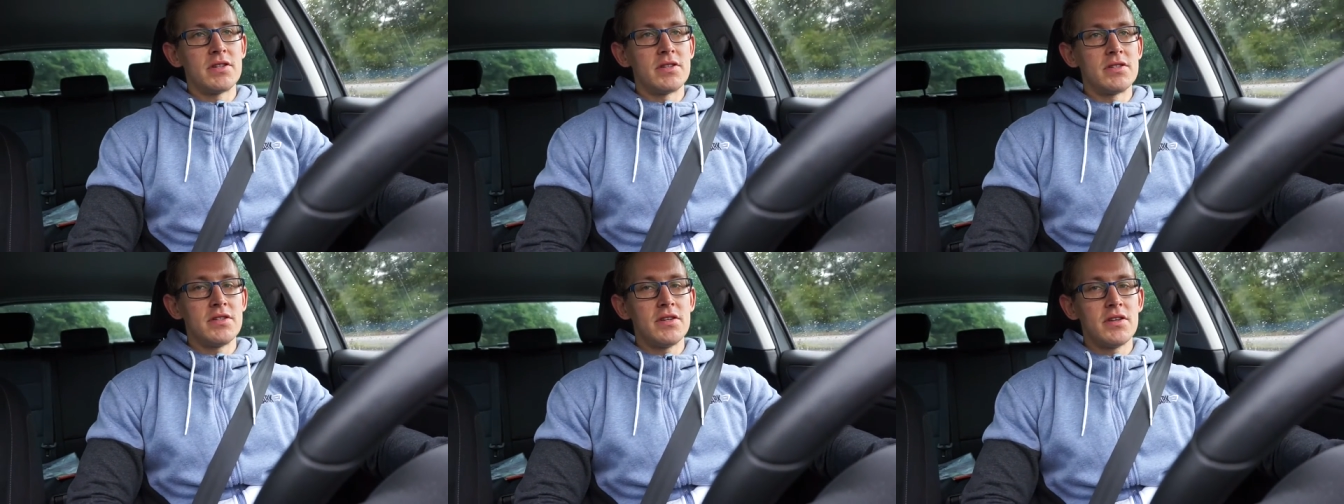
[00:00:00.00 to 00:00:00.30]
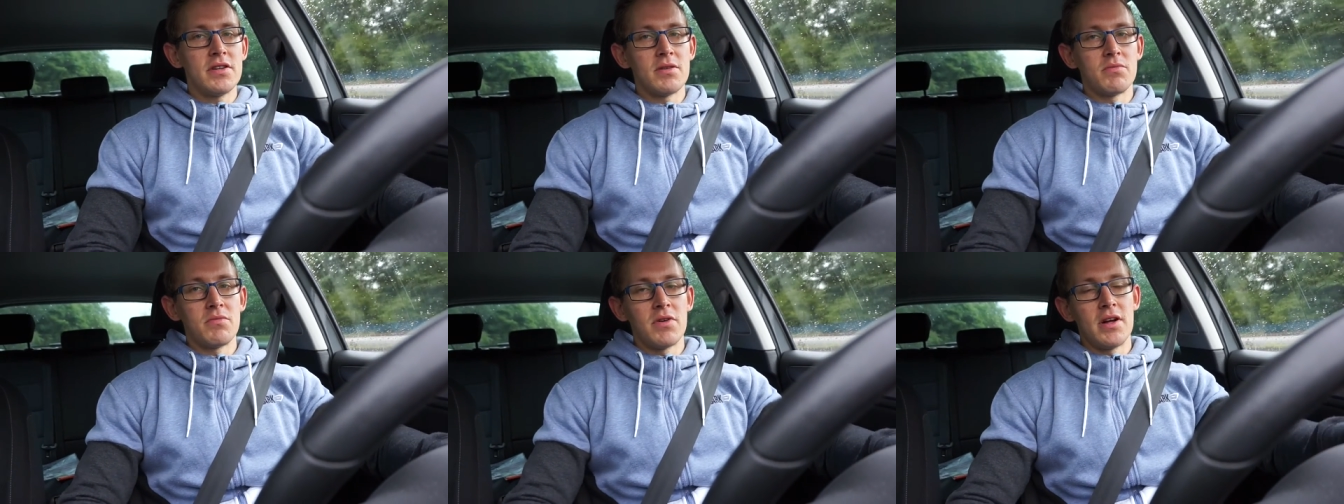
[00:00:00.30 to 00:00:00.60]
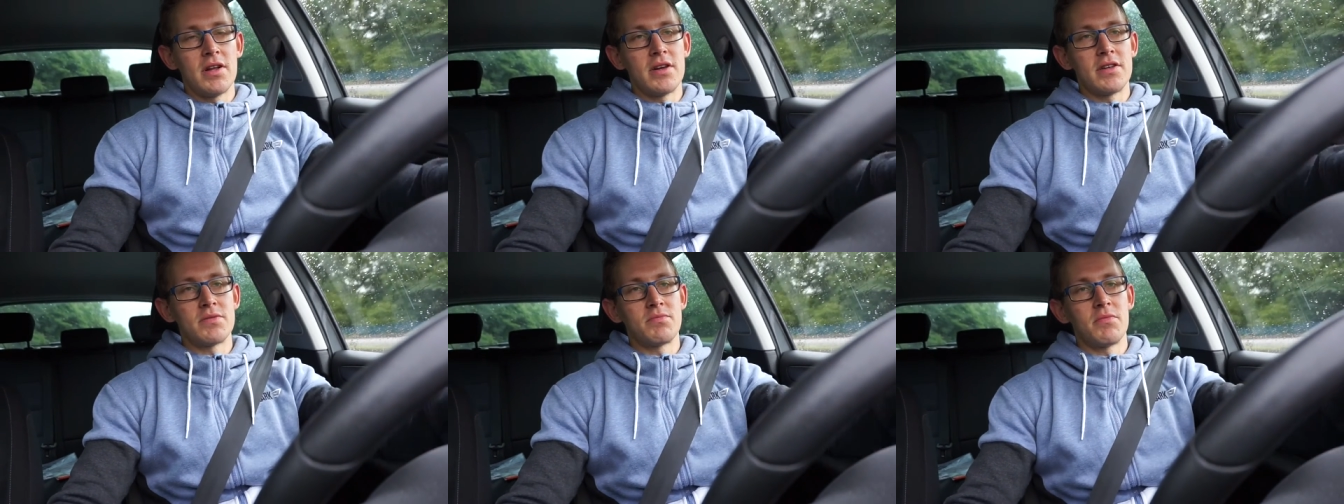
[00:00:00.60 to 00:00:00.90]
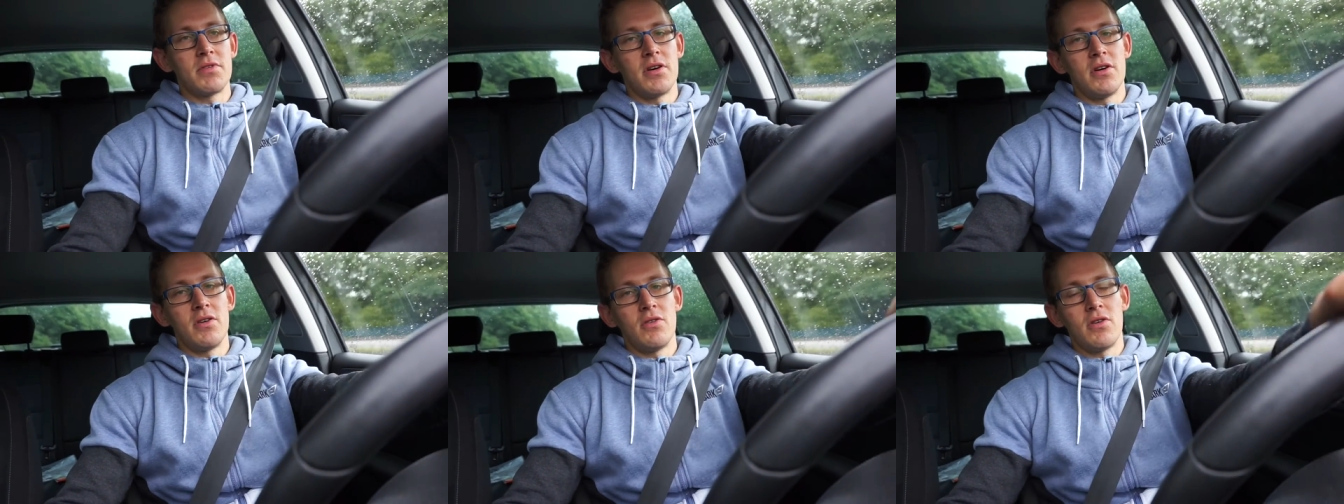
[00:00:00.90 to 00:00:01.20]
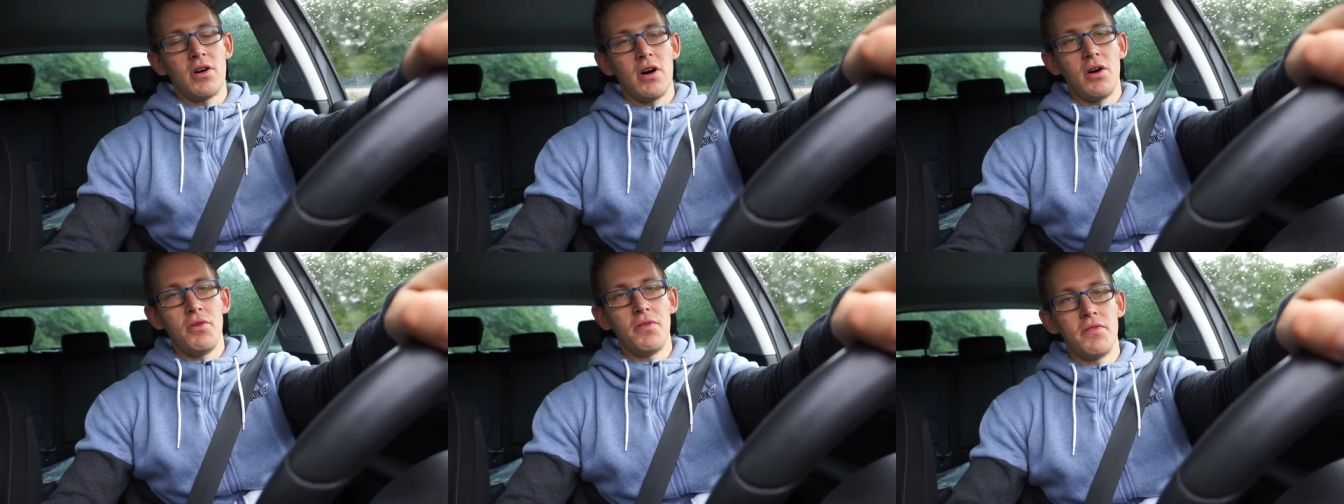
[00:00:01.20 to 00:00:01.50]
dann seht ihr mal, dass man
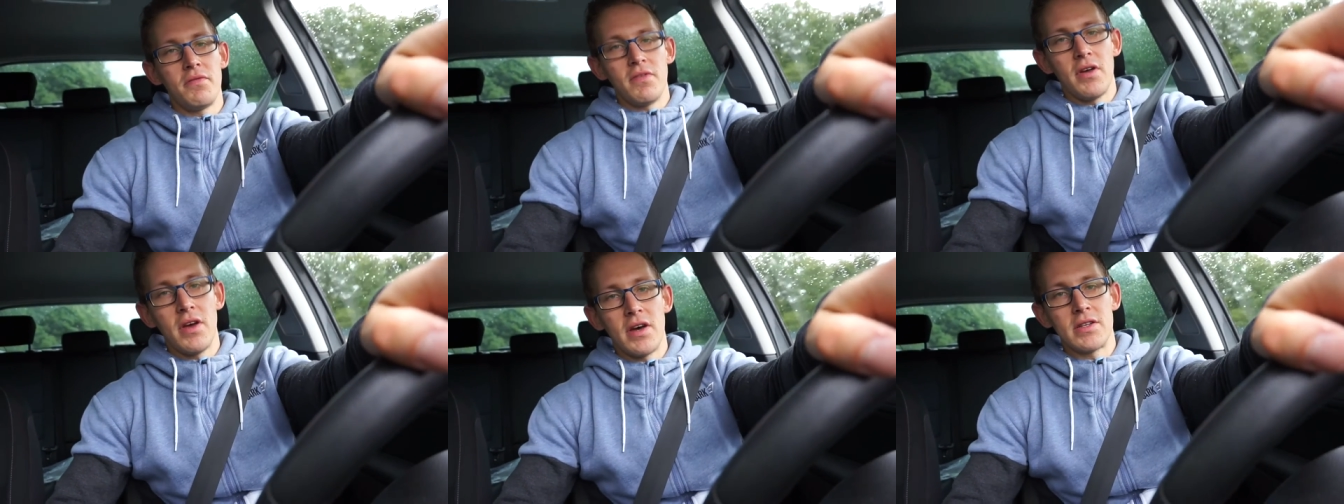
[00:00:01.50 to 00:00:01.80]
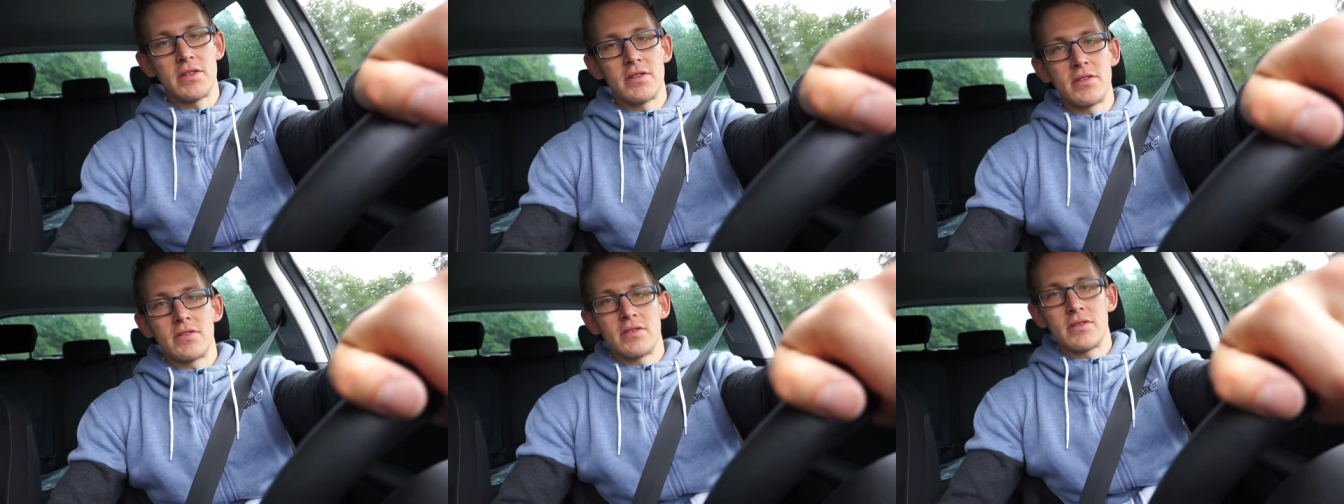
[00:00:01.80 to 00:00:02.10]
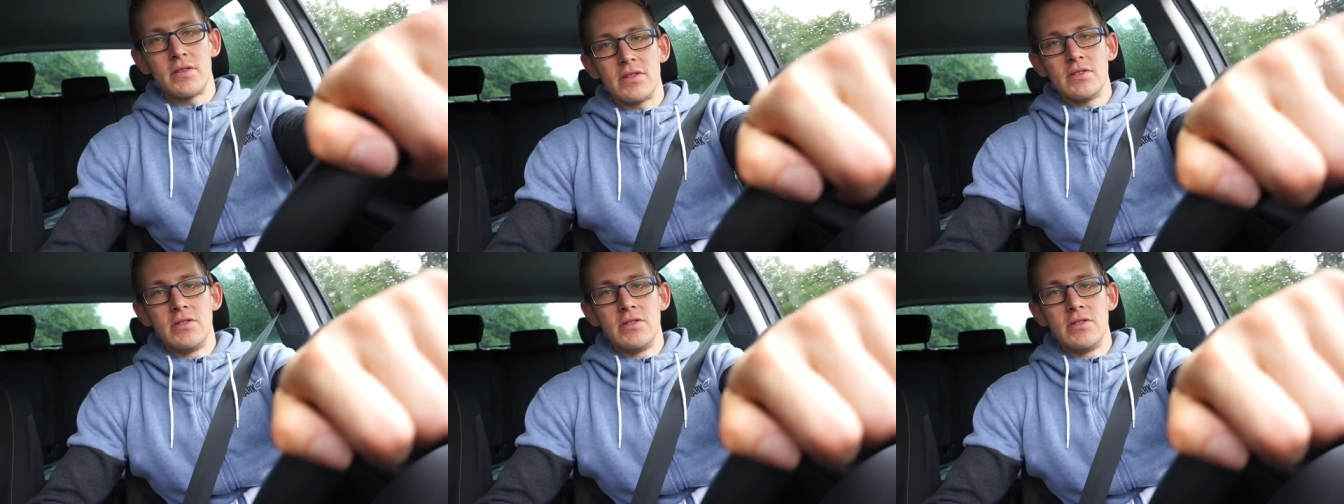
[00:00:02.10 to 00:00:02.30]
auch auswärts.